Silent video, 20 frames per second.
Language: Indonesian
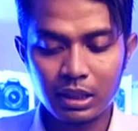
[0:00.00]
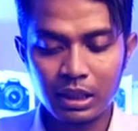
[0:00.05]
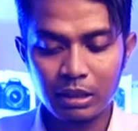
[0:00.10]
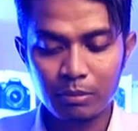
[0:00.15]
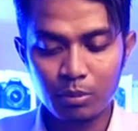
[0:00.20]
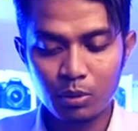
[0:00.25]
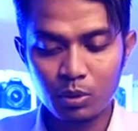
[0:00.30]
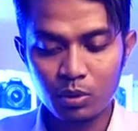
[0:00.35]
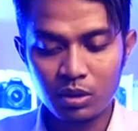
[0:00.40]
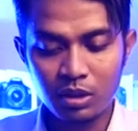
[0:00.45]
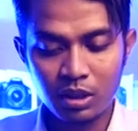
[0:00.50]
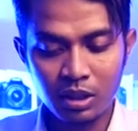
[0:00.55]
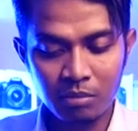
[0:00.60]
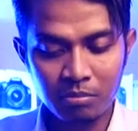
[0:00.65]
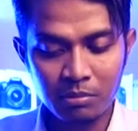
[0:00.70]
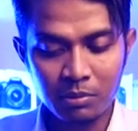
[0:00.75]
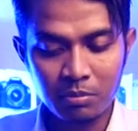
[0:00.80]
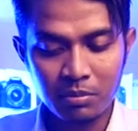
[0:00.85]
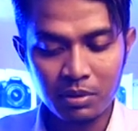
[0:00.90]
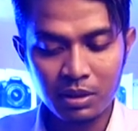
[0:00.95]

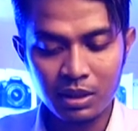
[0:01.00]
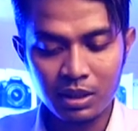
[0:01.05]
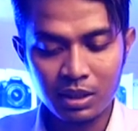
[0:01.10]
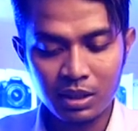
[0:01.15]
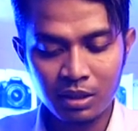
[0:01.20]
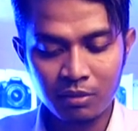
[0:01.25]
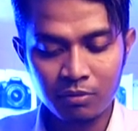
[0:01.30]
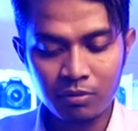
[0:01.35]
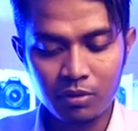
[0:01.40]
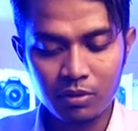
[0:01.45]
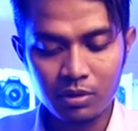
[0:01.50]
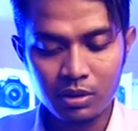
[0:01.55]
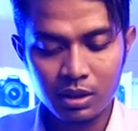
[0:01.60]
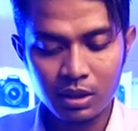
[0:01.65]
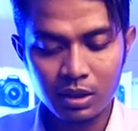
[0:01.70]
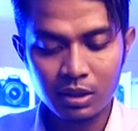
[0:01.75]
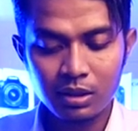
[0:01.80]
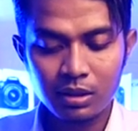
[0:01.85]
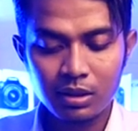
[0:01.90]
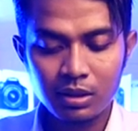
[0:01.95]
60D memiliki
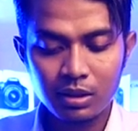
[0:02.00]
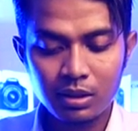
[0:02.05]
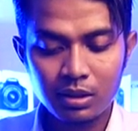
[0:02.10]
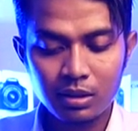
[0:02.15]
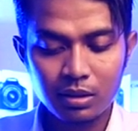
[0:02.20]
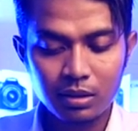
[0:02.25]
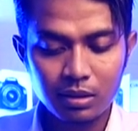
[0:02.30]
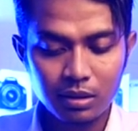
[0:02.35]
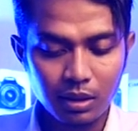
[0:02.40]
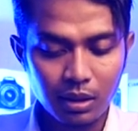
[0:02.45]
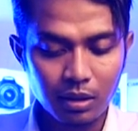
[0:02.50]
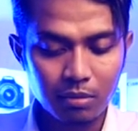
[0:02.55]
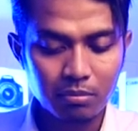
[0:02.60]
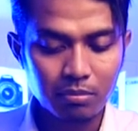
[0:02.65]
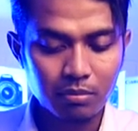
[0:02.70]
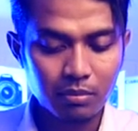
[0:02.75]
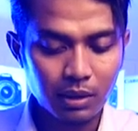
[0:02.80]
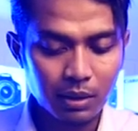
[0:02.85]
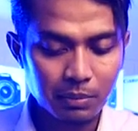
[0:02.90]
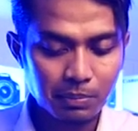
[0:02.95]
fungsi
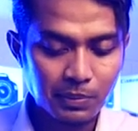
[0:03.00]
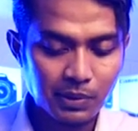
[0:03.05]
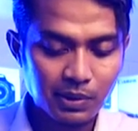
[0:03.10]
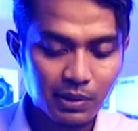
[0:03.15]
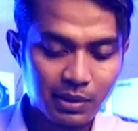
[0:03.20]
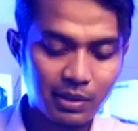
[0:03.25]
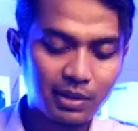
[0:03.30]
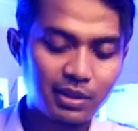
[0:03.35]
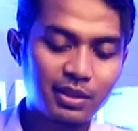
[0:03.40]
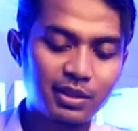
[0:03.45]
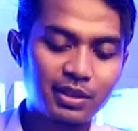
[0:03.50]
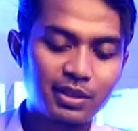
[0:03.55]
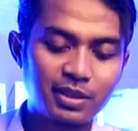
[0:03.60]
timelapse.